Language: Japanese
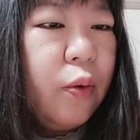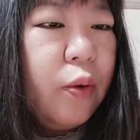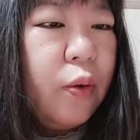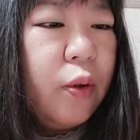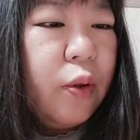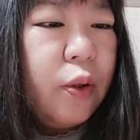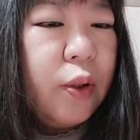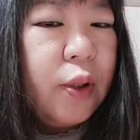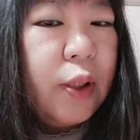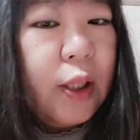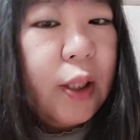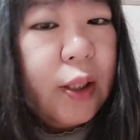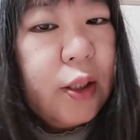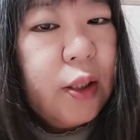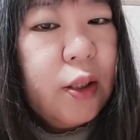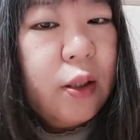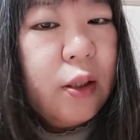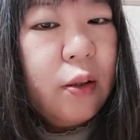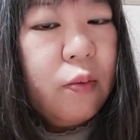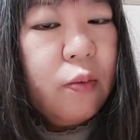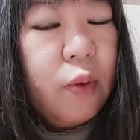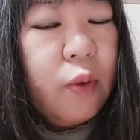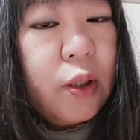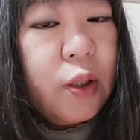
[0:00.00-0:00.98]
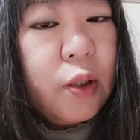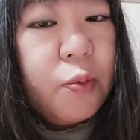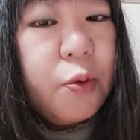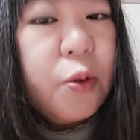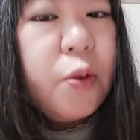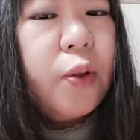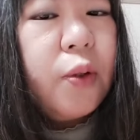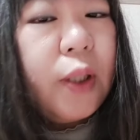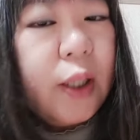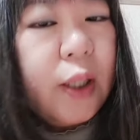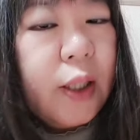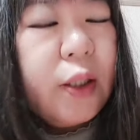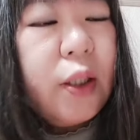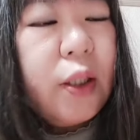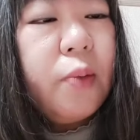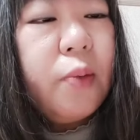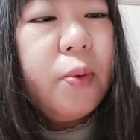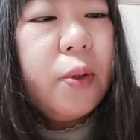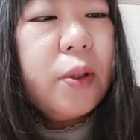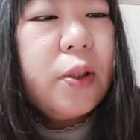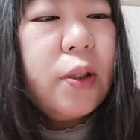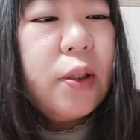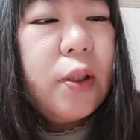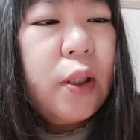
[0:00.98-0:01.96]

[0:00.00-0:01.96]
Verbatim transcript: 写真、Facebook に上がってます。